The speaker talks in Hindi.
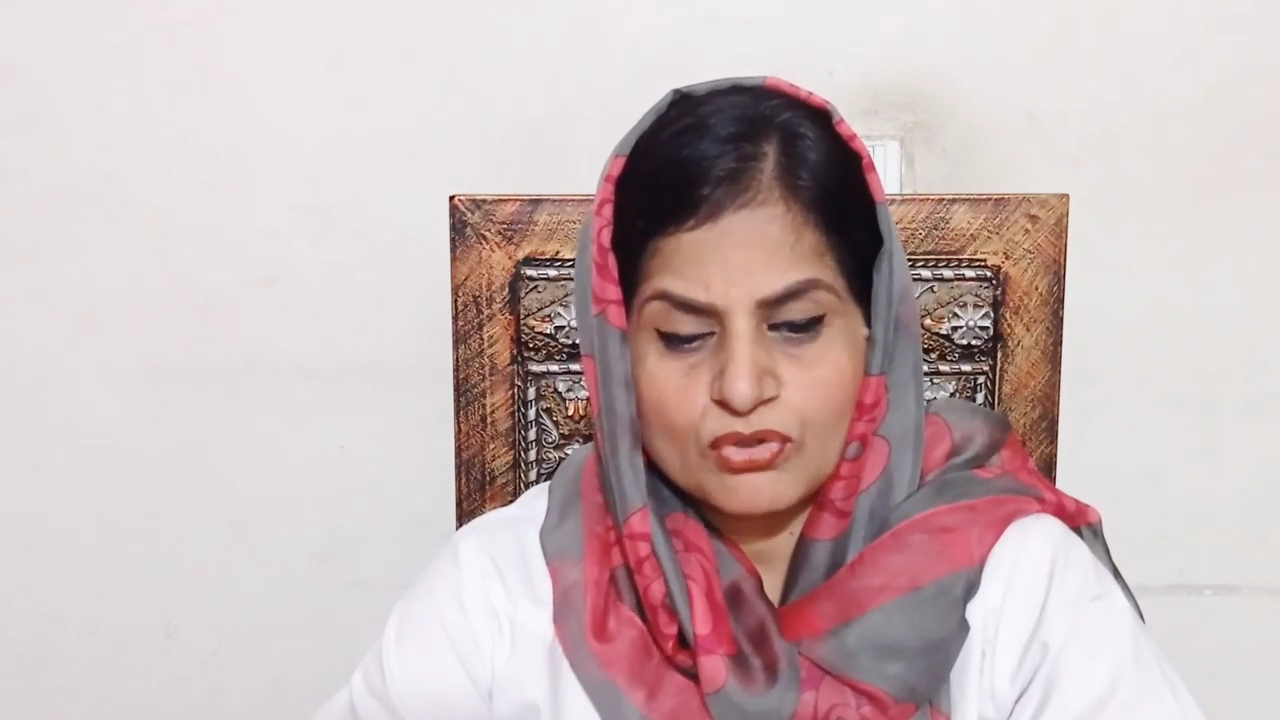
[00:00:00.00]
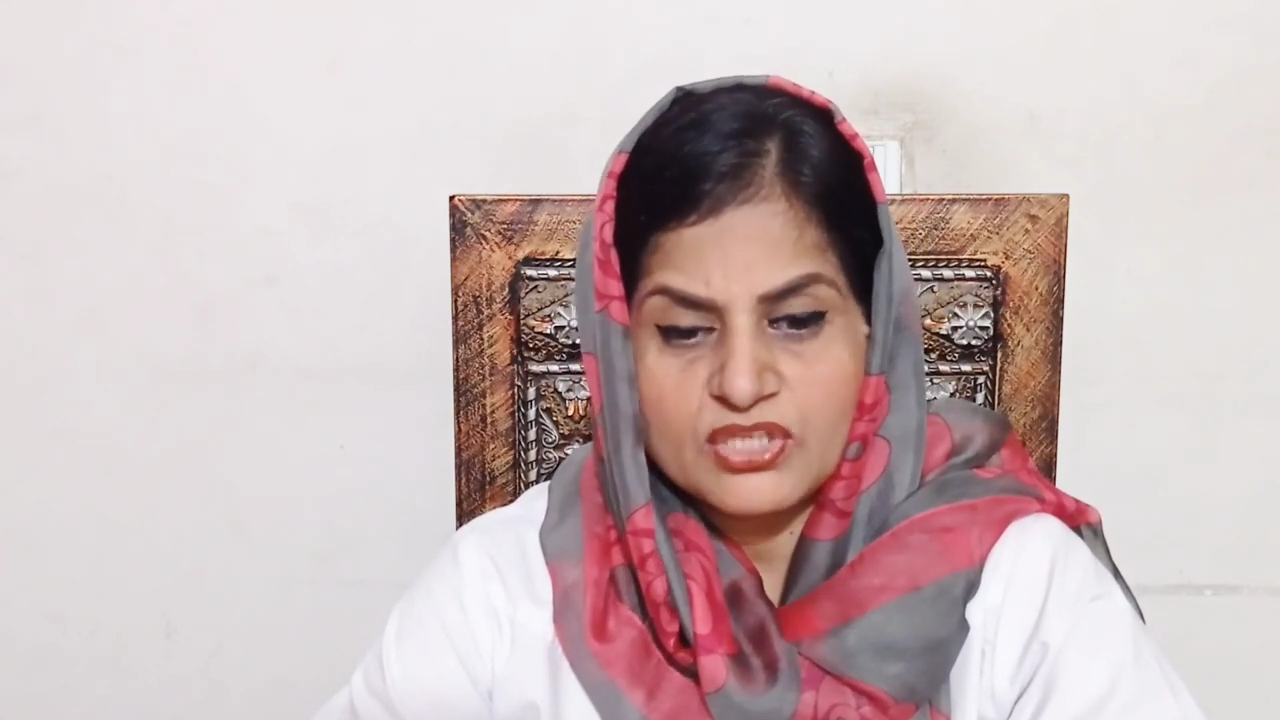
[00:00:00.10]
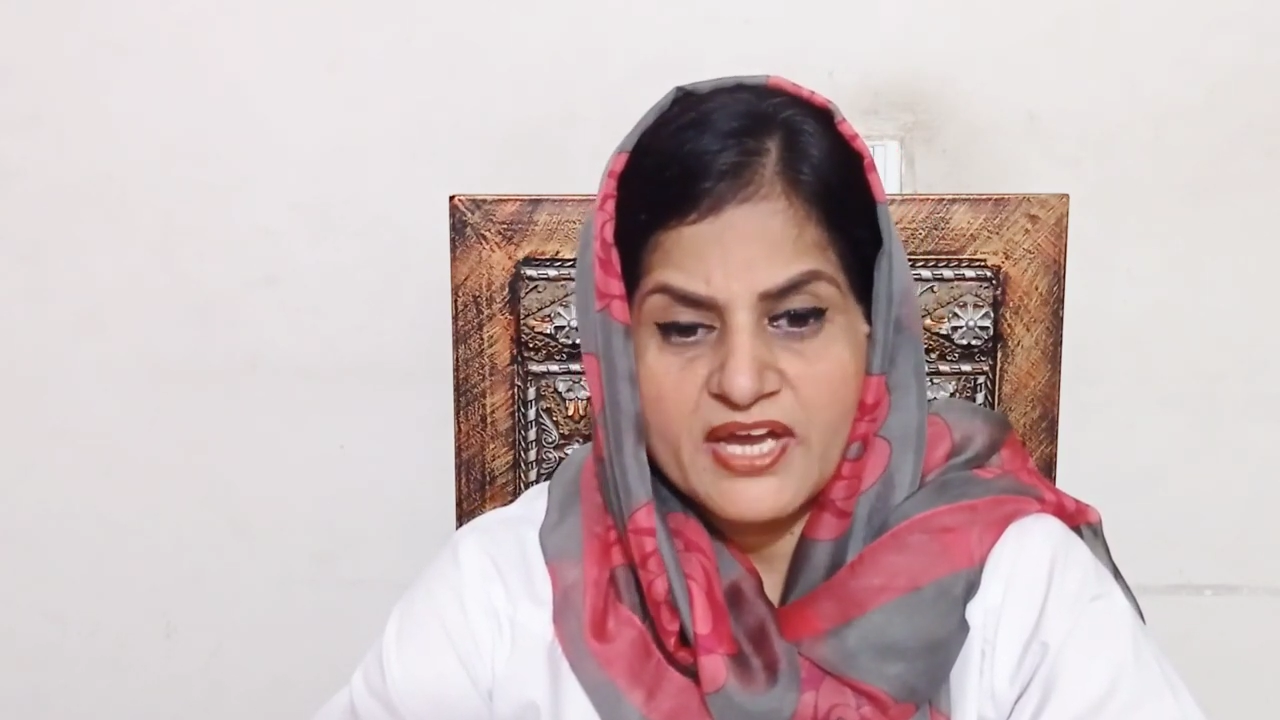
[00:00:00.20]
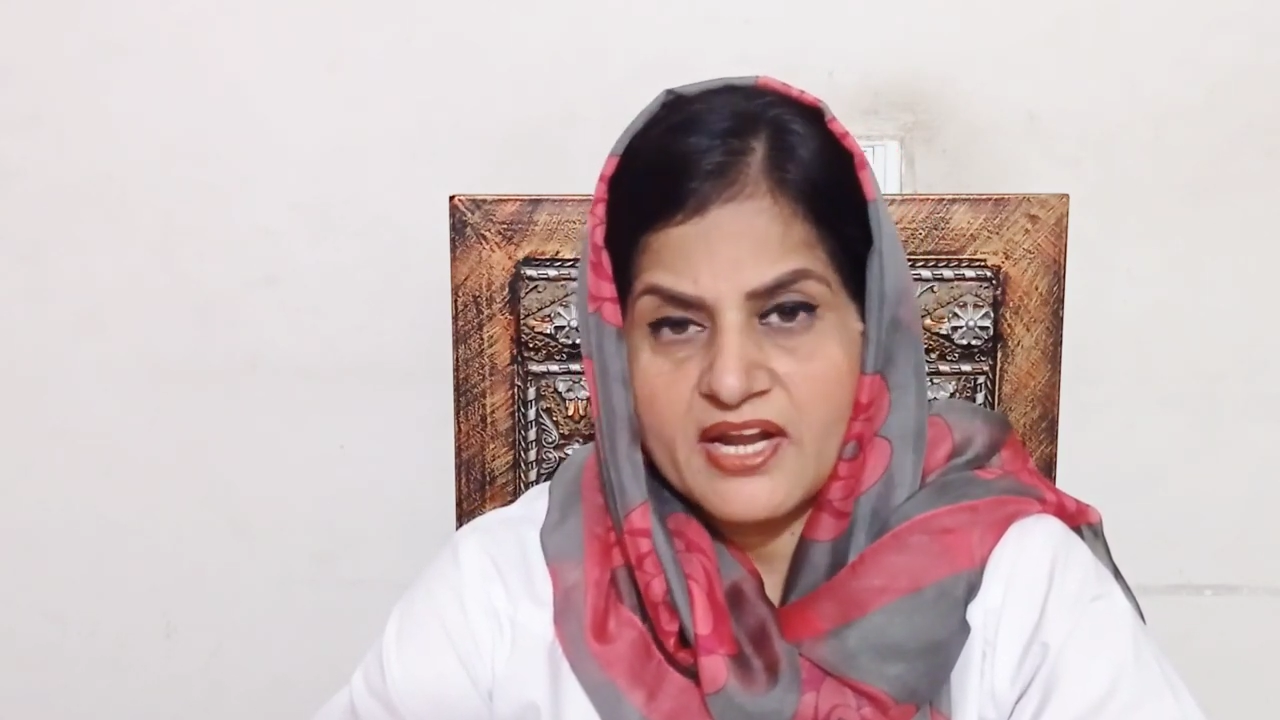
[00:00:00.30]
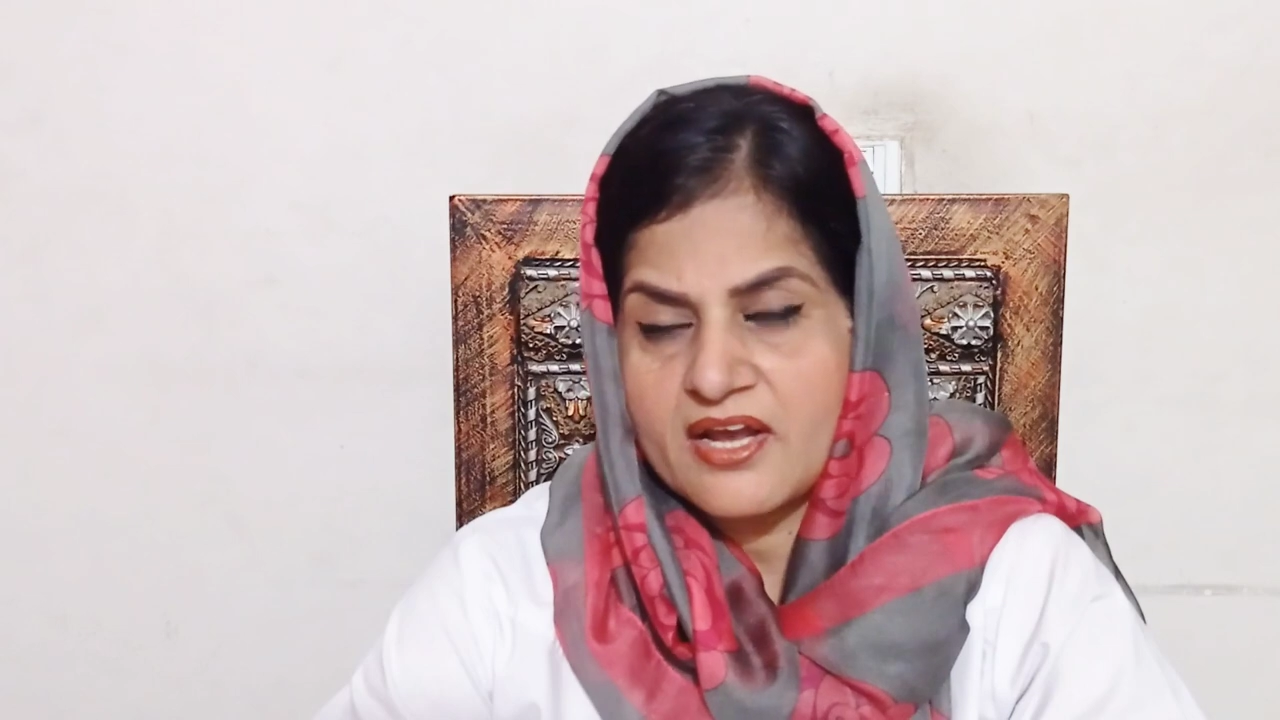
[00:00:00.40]

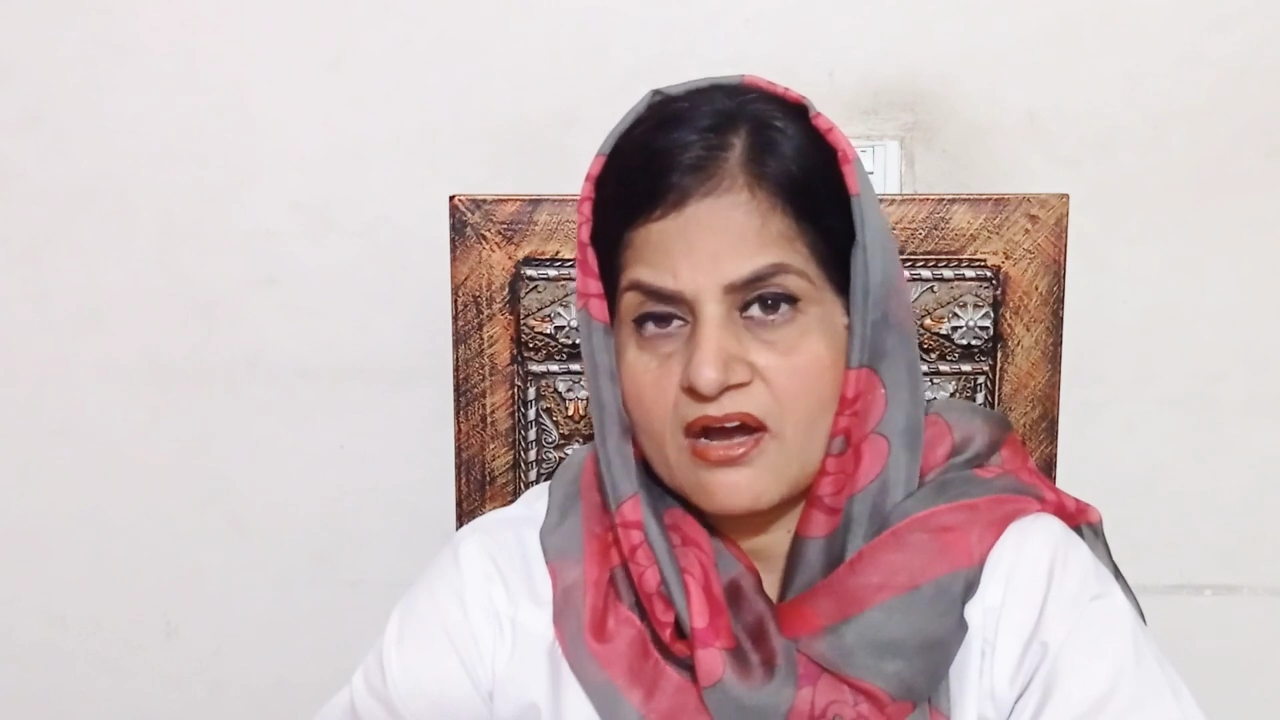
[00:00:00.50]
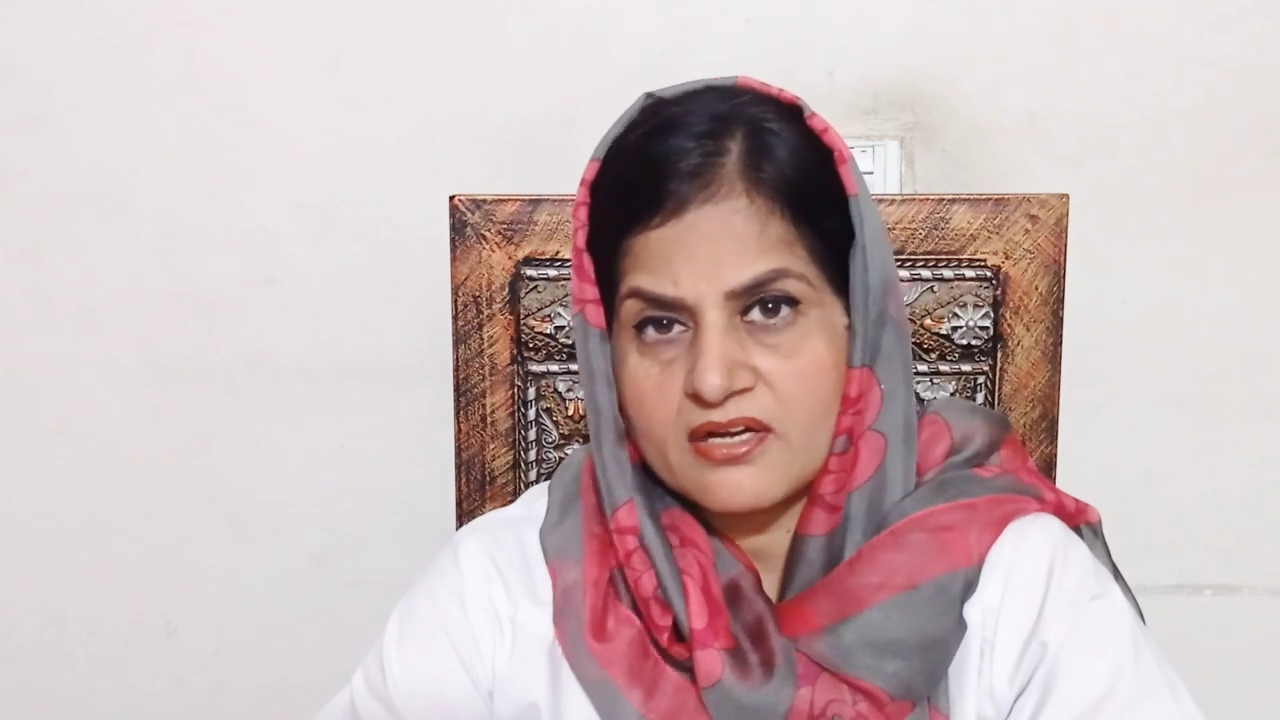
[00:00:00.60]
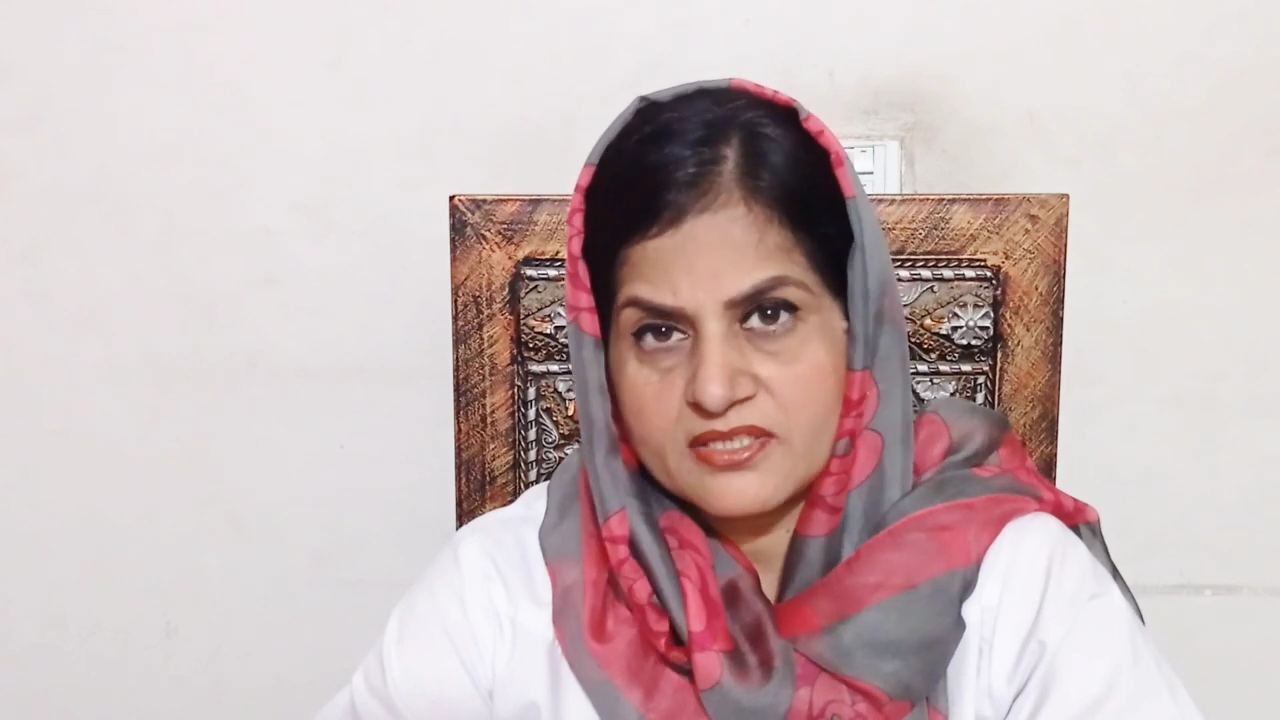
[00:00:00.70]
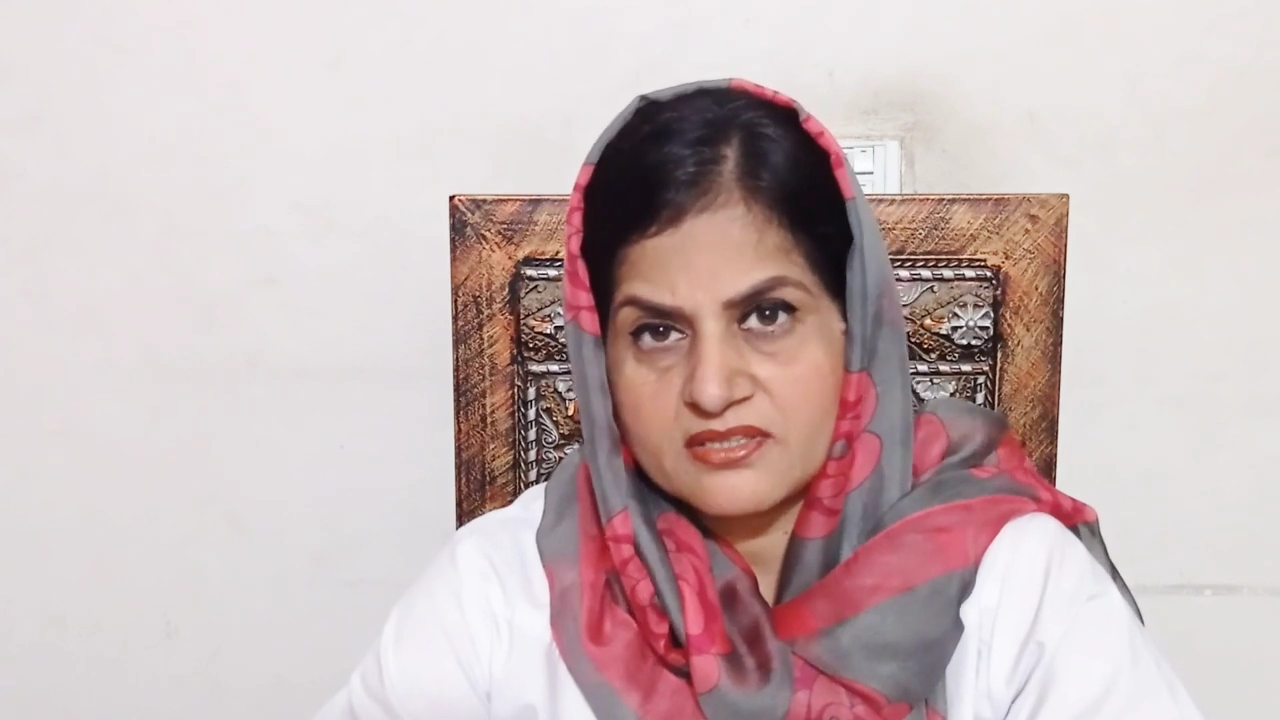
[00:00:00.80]
दायरा कार